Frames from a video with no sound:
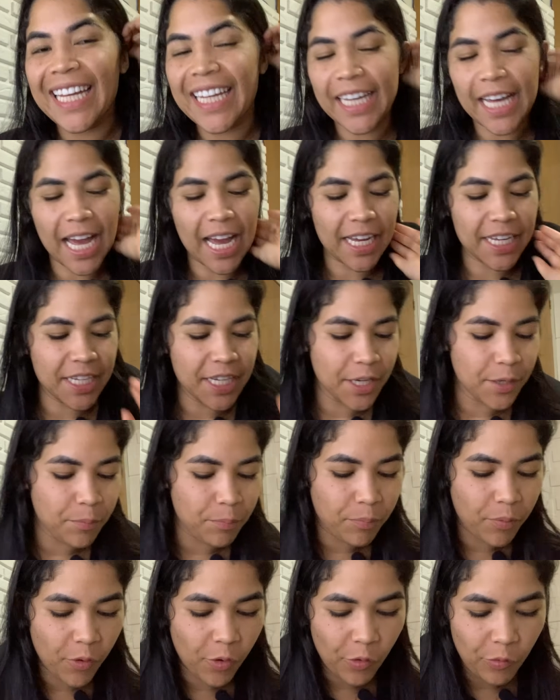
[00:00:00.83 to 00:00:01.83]
E aí,
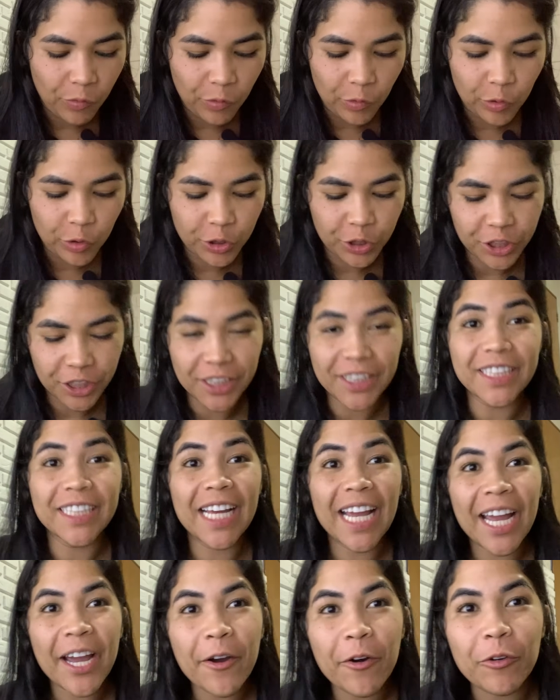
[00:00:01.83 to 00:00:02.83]
povo de
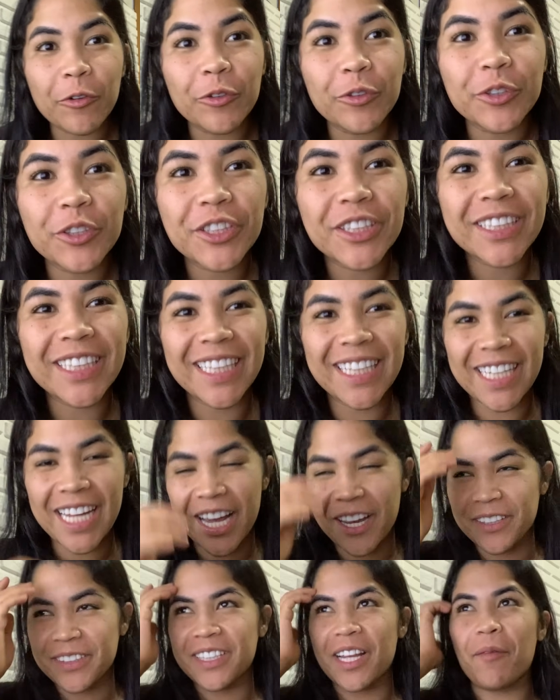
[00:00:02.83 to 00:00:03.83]
Deus, que
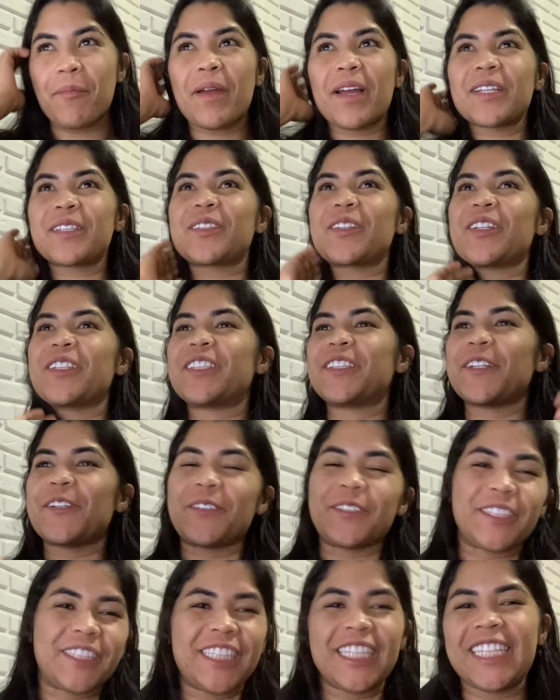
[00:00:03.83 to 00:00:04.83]
Deus abençoe
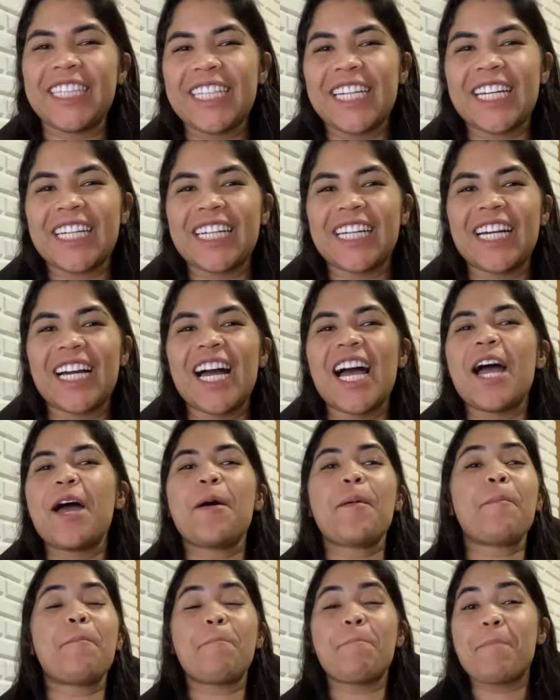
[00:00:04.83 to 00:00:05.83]
seu dia.
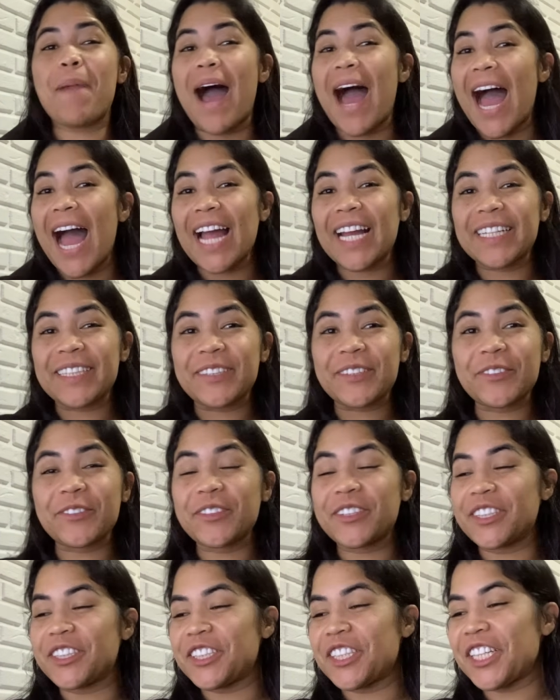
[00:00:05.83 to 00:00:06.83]
Mais
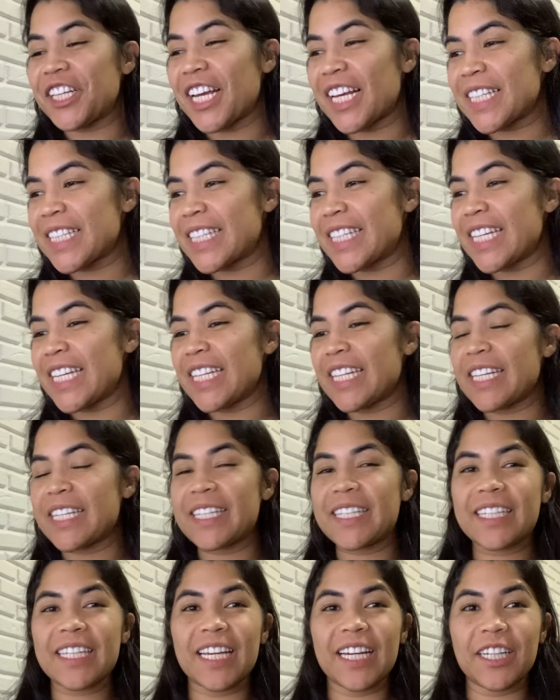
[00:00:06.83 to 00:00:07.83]
um dia se
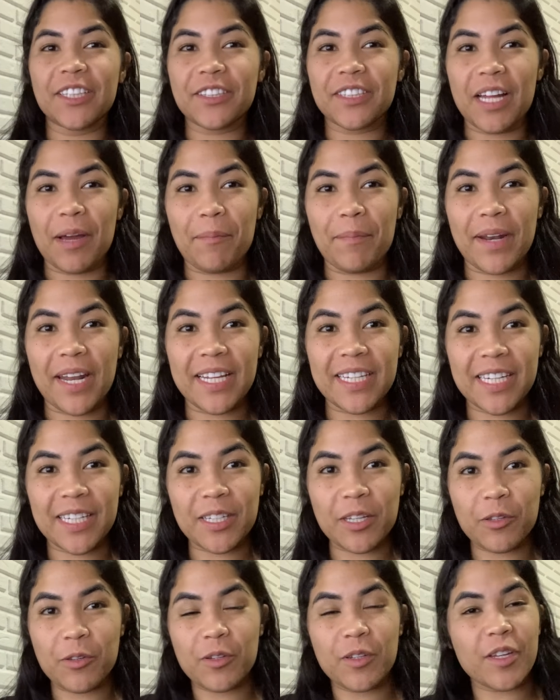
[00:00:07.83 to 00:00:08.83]
iniciando na
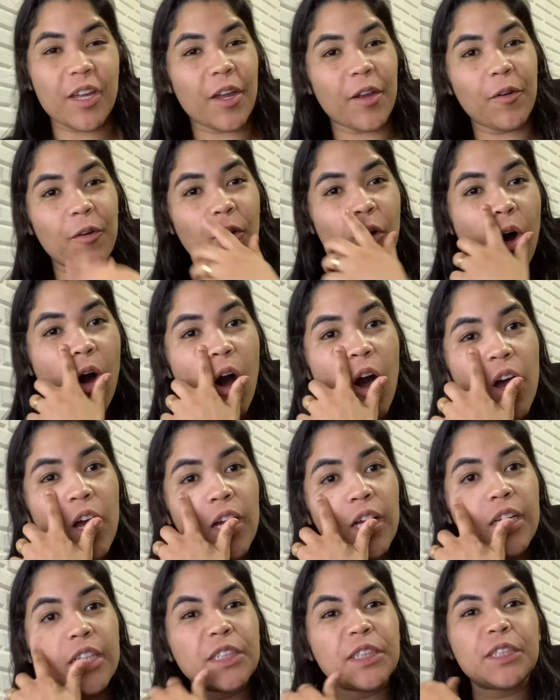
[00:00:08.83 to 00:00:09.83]
presença do Senhor,
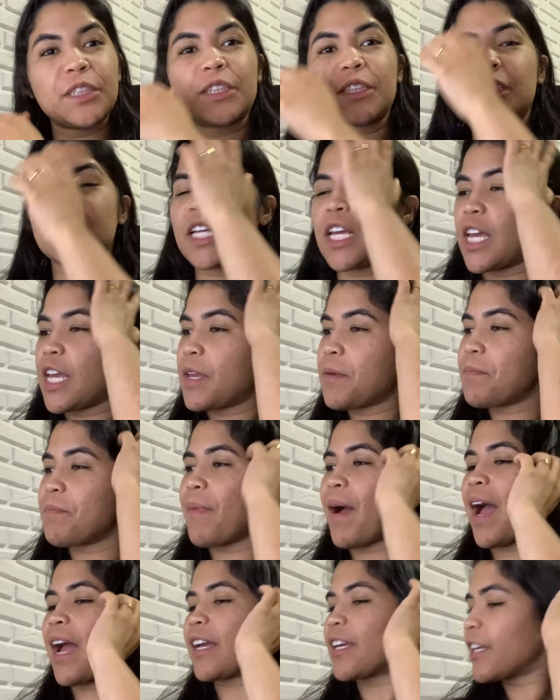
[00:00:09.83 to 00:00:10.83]
sem,
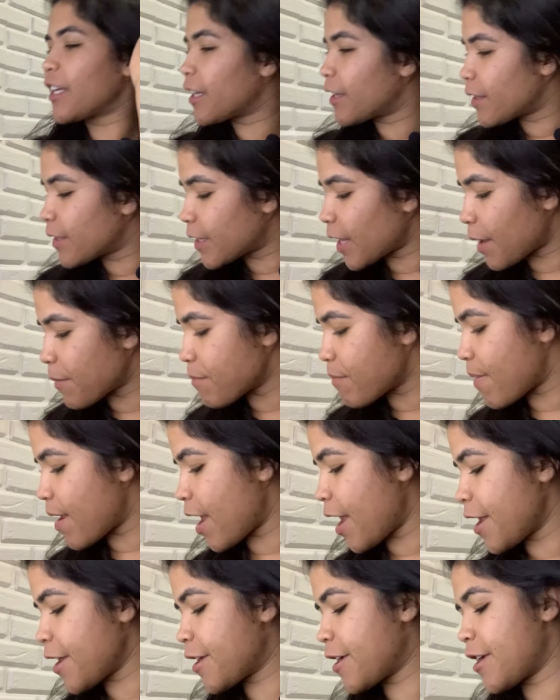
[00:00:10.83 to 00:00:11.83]
ma sem
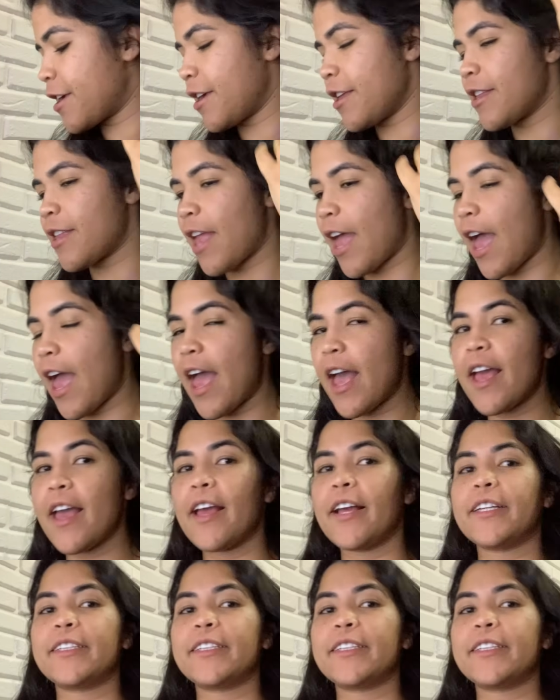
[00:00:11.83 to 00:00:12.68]
make, né?